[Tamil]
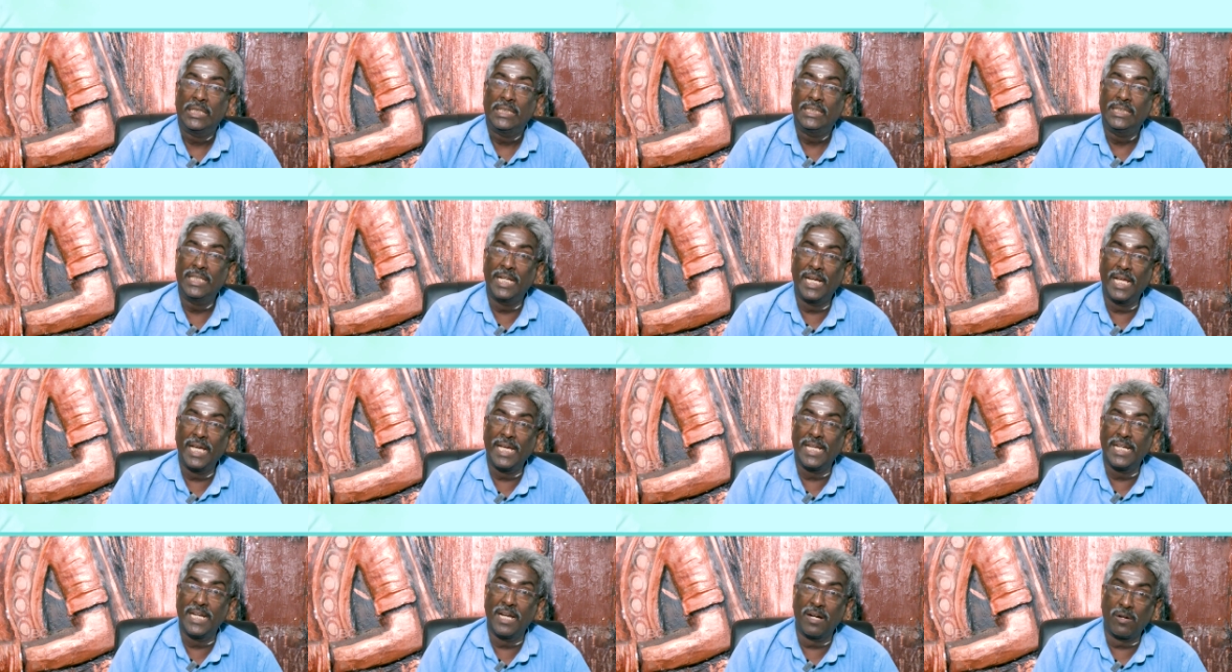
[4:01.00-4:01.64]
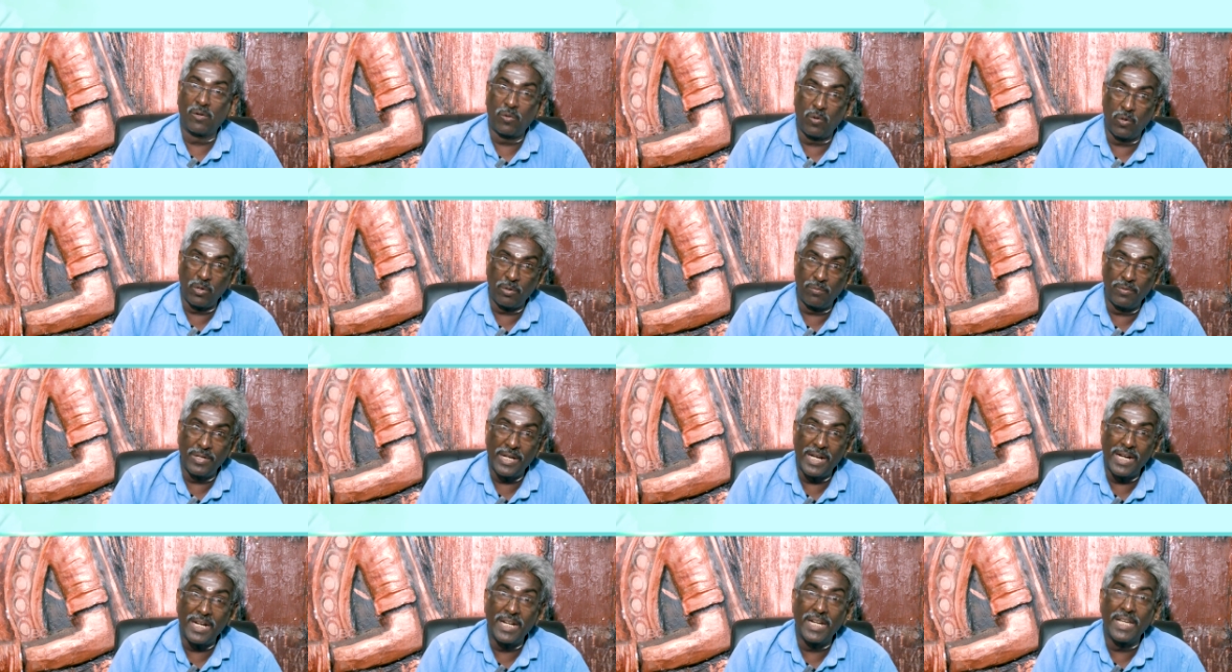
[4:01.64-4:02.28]
இதில் எனக்கு ஒரு
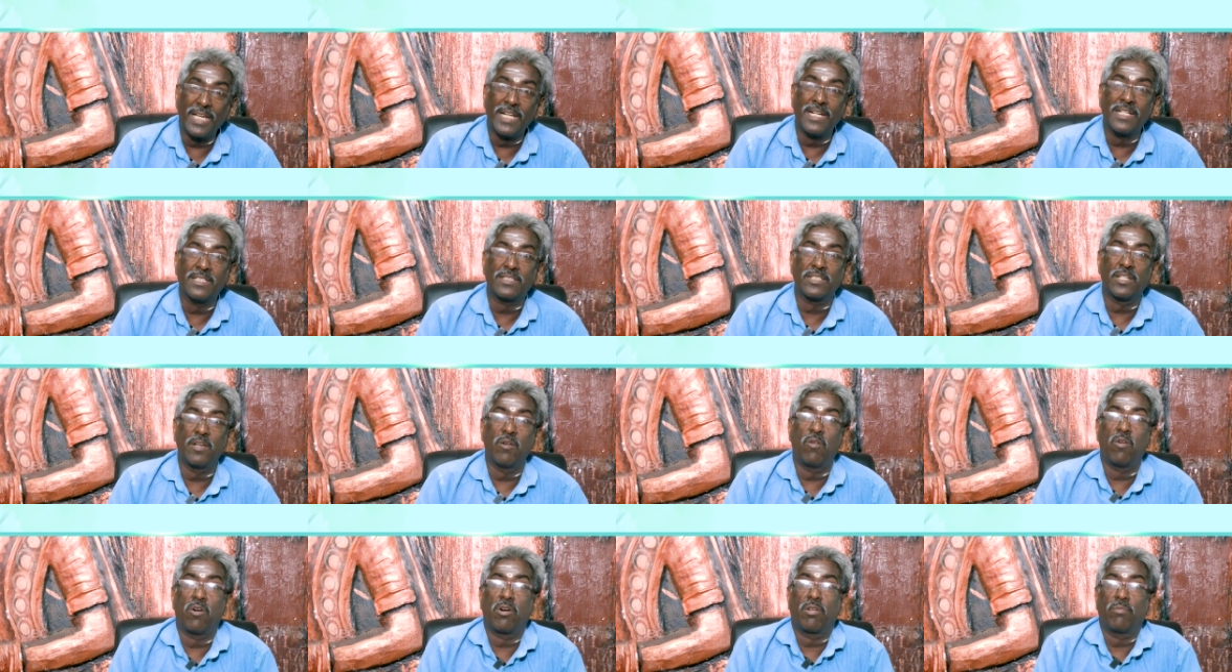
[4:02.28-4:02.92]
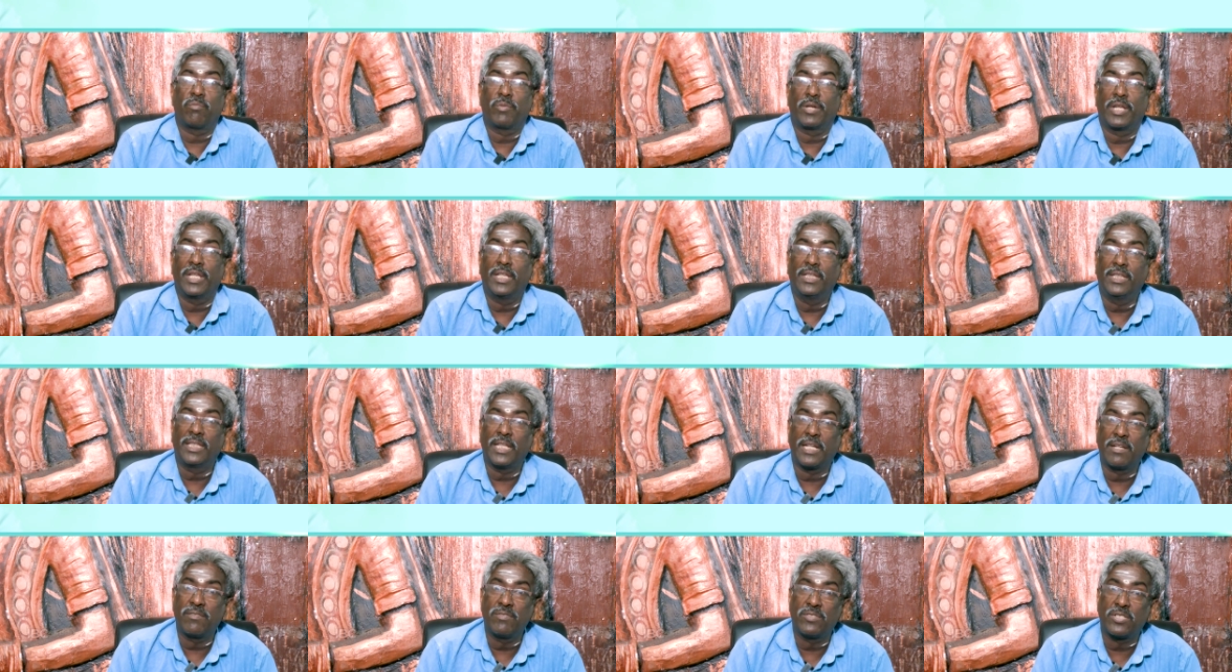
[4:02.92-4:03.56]
விலங்கு என்ன செய்ய வேணும் நீ
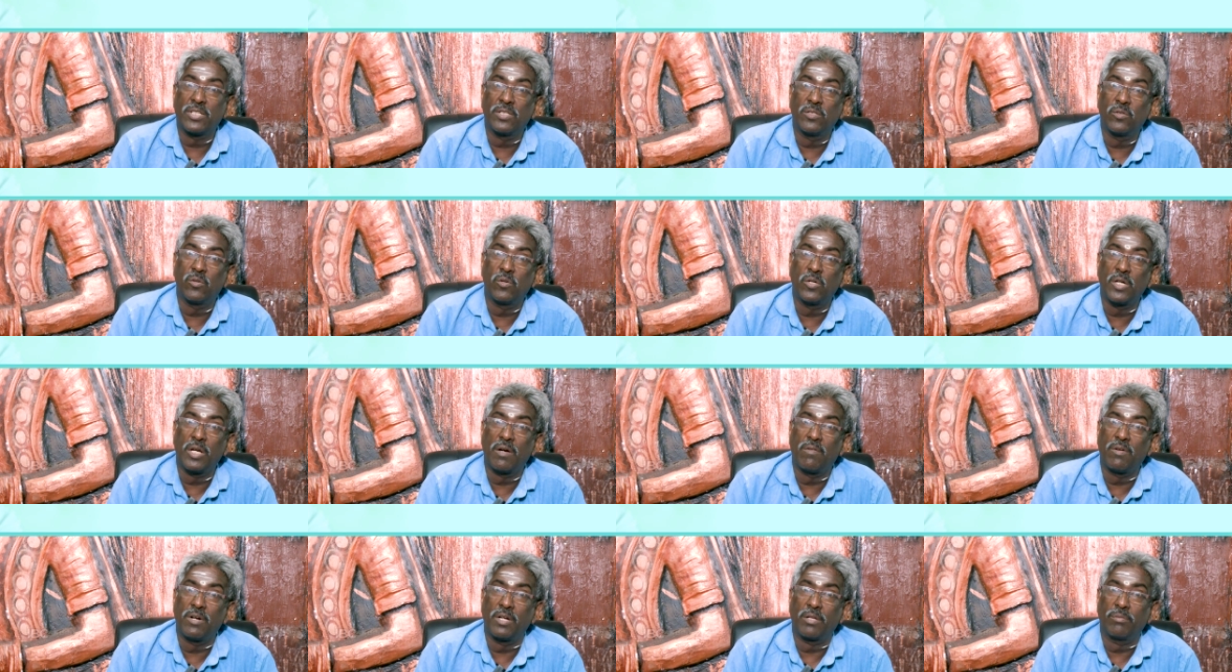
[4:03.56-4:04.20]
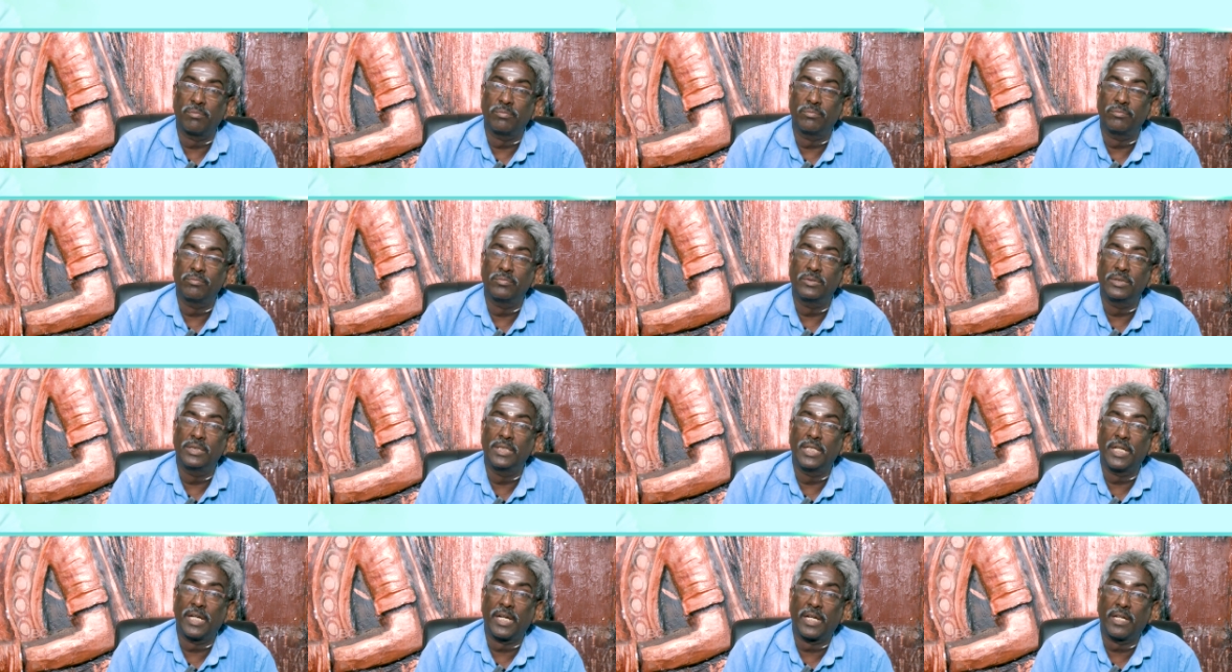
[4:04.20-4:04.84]
தெரிவு செய்து கொள்ள வேணும்
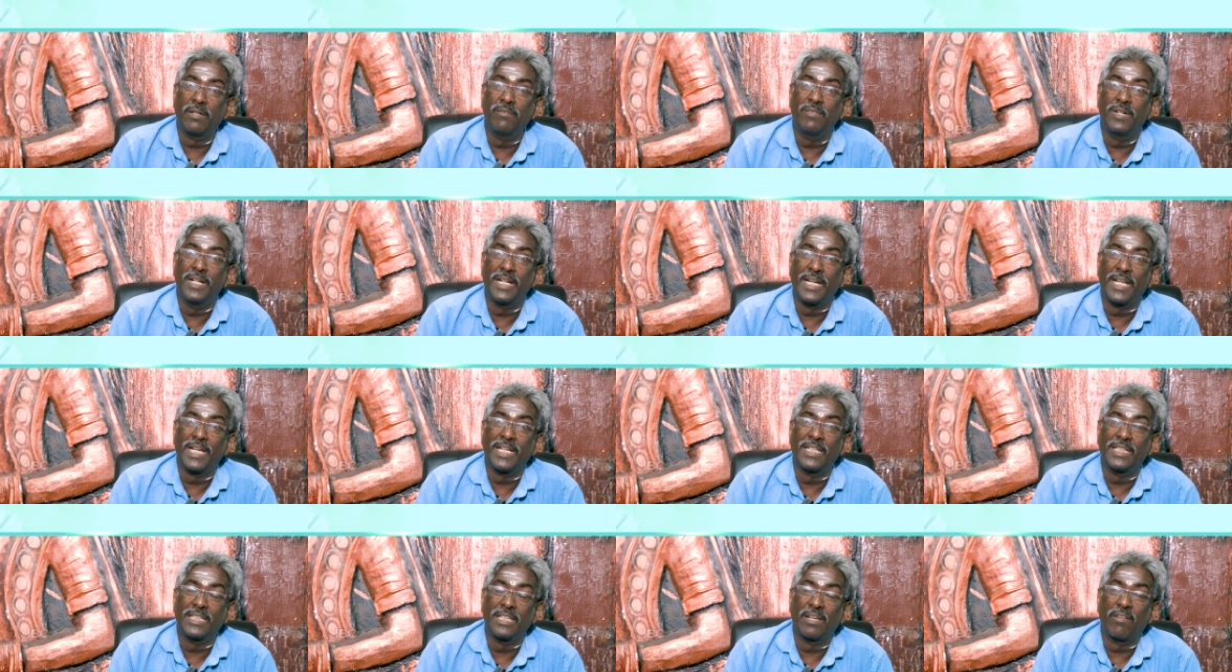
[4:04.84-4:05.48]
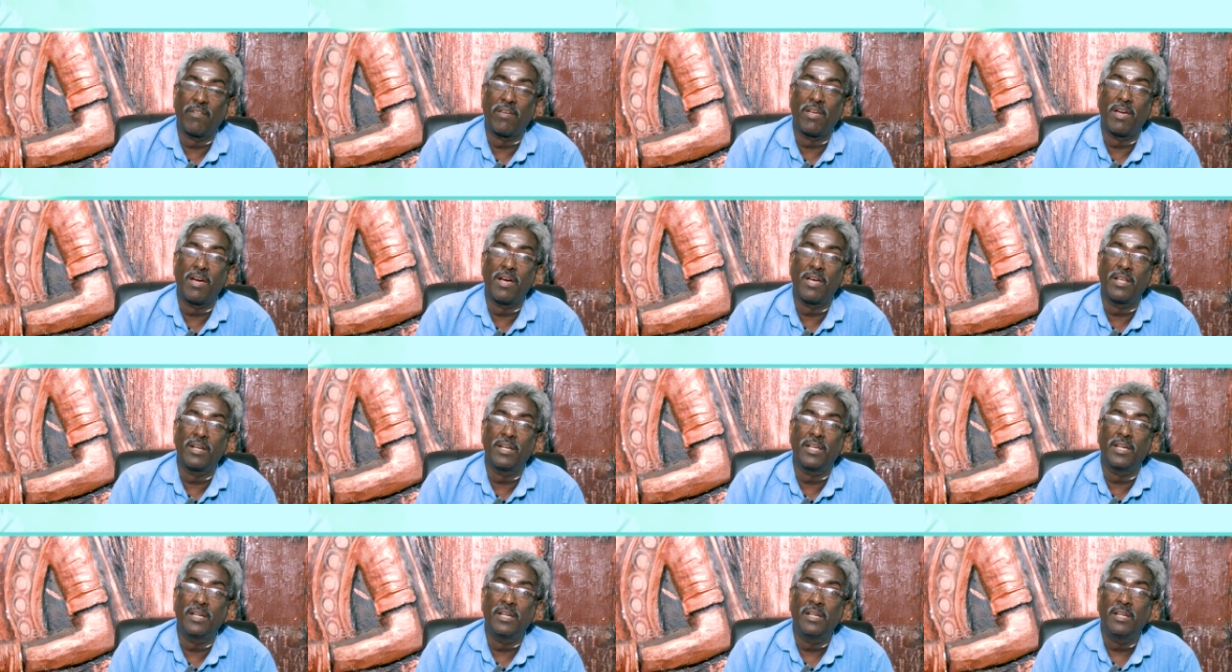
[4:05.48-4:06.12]
இன்றைக்கு வேட்டைக்கு
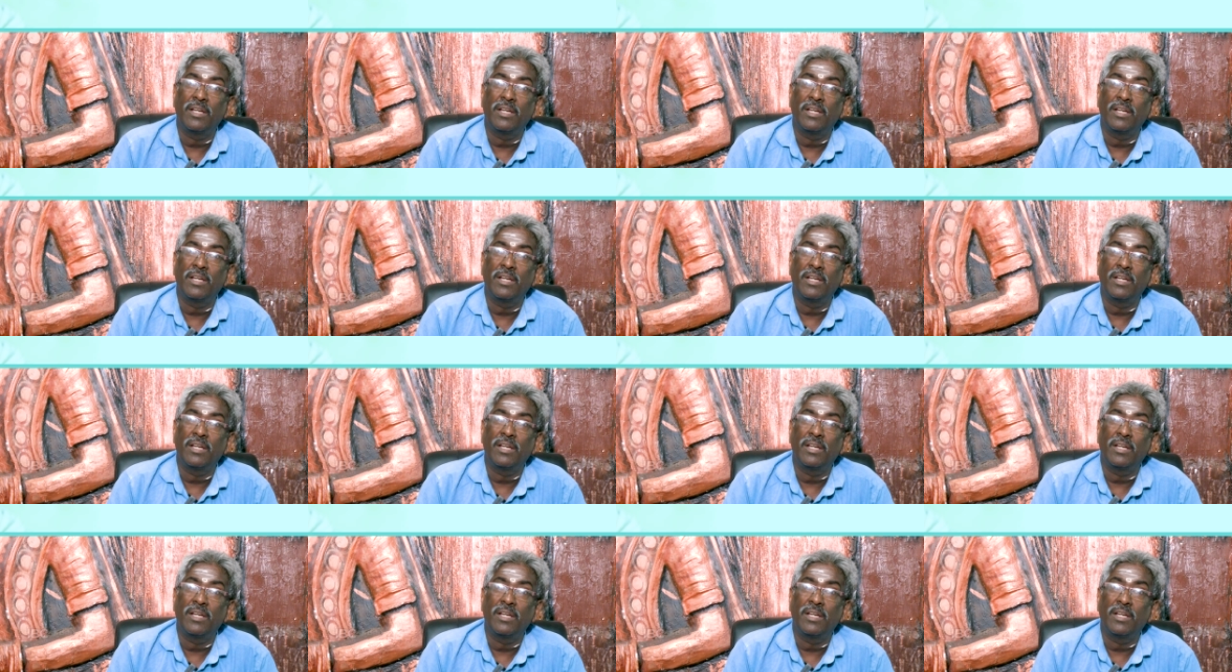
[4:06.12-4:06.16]
தேவையான